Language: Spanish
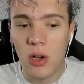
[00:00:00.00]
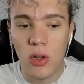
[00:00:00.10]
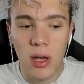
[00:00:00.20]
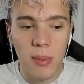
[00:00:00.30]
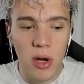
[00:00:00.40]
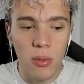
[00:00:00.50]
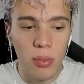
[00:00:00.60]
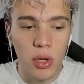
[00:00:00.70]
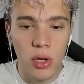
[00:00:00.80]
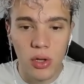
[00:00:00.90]
los de Aymar no
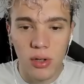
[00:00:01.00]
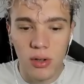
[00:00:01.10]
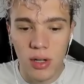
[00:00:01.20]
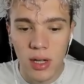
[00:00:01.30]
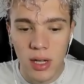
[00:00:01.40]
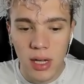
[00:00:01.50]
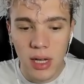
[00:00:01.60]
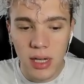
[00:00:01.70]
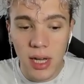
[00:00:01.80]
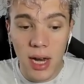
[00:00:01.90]
pudieron
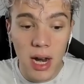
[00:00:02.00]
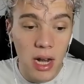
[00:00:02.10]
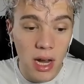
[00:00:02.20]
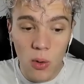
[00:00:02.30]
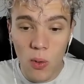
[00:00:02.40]
eh, ni ganarle a